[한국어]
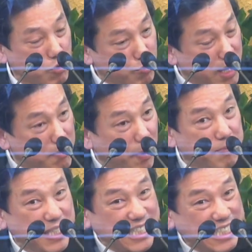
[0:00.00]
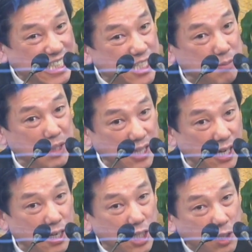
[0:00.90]
수많은 법칙들이 있습니다.
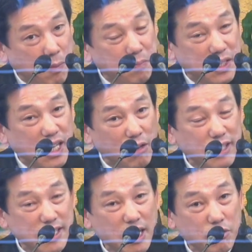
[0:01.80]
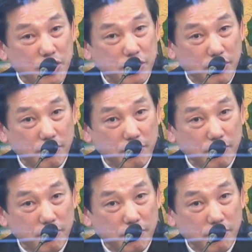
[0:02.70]
이 법칙 가운데 살고 있어요.